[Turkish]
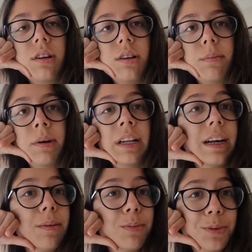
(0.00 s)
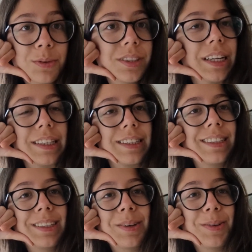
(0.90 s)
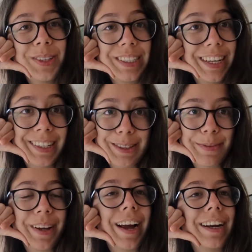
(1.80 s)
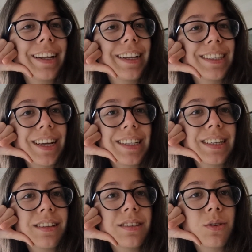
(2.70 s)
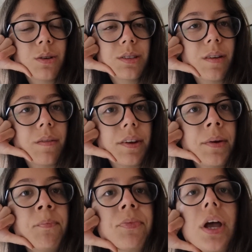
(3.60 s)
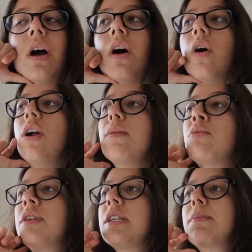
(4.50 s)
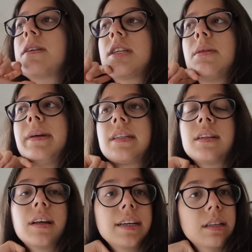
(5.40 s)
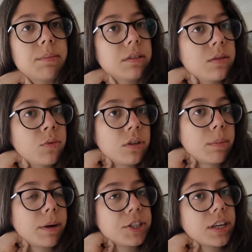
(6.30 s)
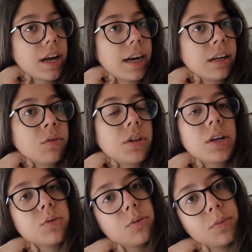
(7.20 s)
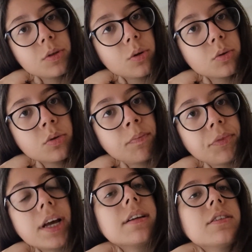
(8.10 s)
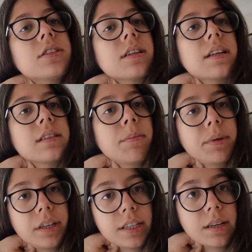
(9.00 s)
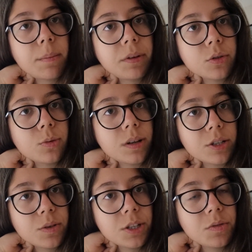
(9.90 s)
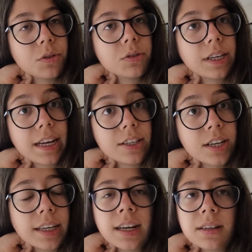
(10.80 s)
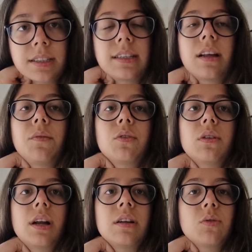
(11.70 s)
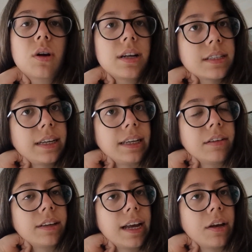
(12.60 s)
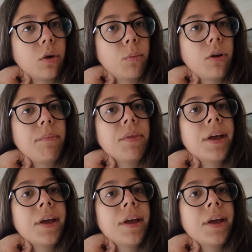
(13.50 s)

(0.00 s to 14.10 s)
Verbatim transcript: Bana bulursanız, görürseniz bir yerde yazarsanız çok sevinirim. Öyle bunları sipariş edeyim. İki tane daha kitap alacağım. Onları başka yerden. Onlar da sürpriz olsun. Gelince zaten bir kitap videosu, bir alışveriş videosu gelecek. Yalnız kitap videolarına çok az ilgi geliyor. Böyle